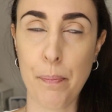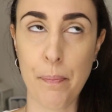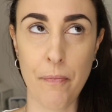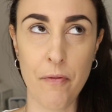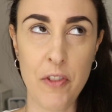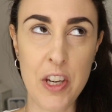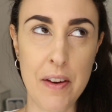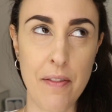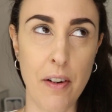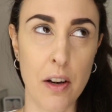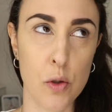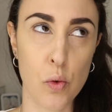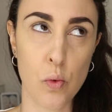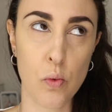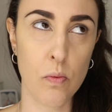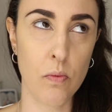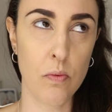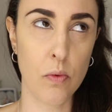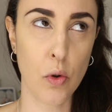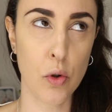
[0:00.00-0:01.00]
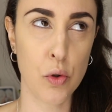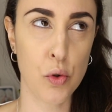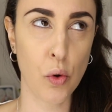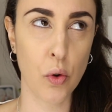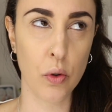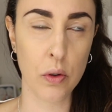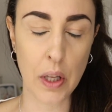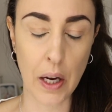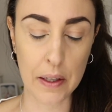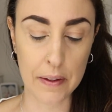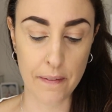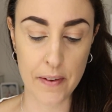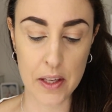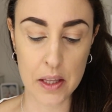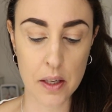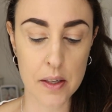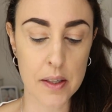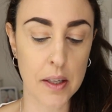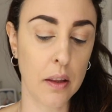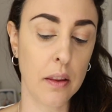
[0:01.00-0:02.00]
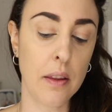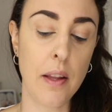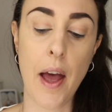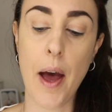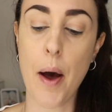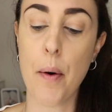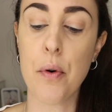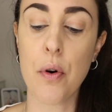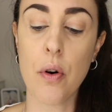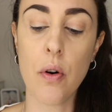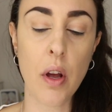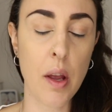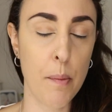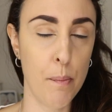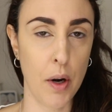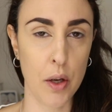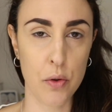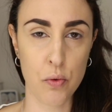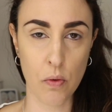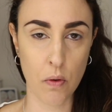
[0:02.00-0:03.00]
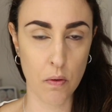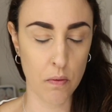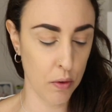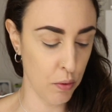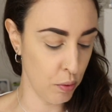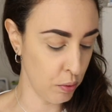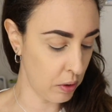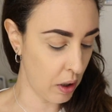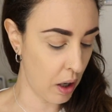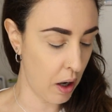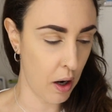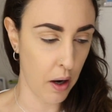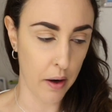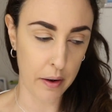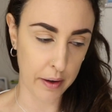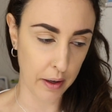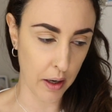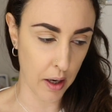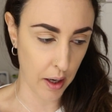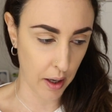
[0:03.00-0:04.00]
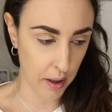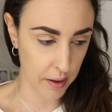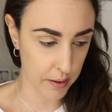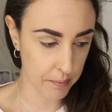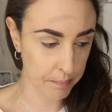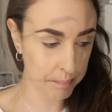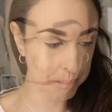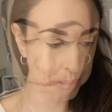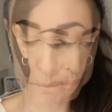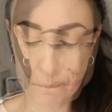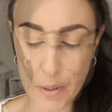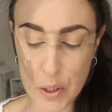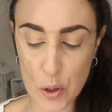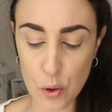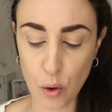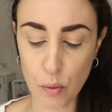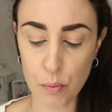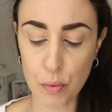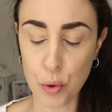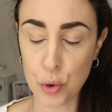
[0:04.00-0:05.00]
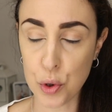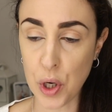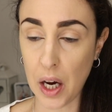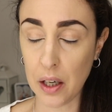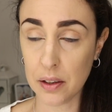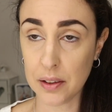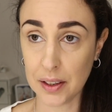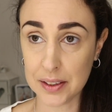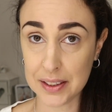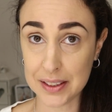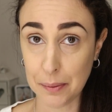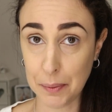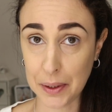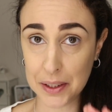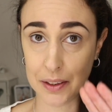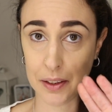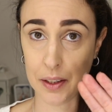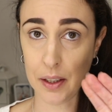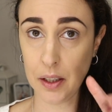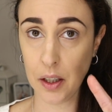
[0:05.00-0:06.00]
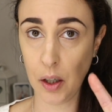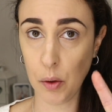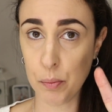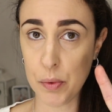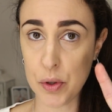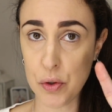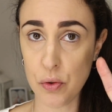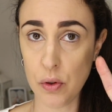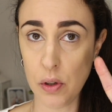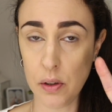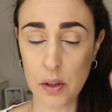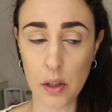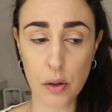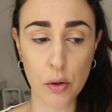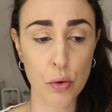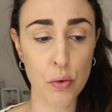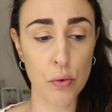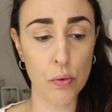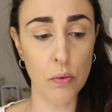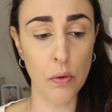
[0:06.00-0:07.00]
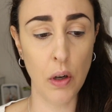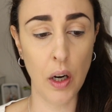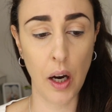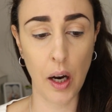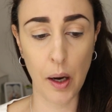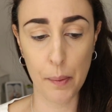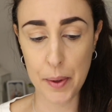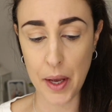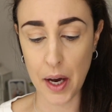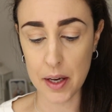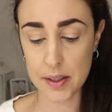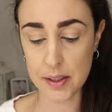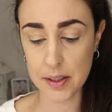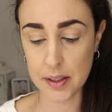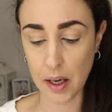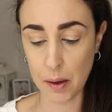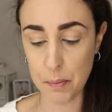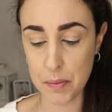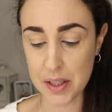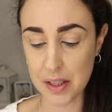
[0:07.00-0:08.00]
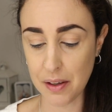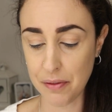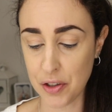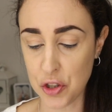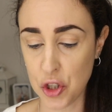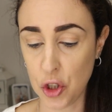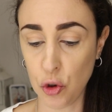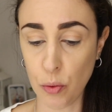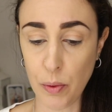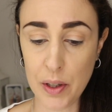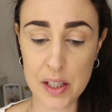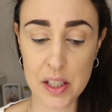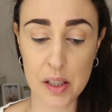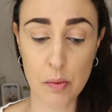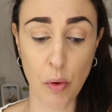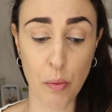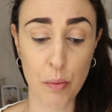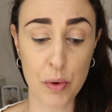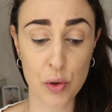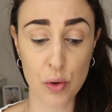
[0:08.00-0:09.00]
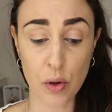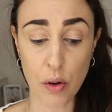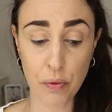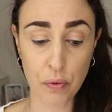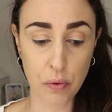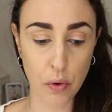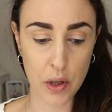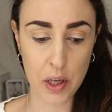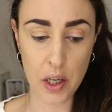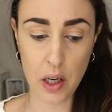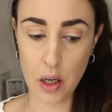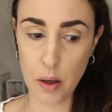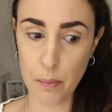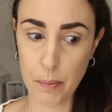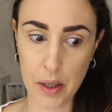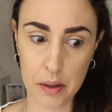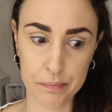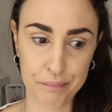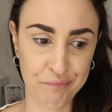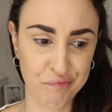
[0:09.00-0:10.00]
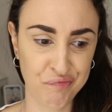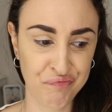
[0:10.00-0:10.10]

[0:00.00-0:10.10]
veniva scontata 27 euro e me la sono voluta regalare mi sono bruciata stamattina ho messo il dito sulla piastra mi sta facendo malissimo ho messo il foil ma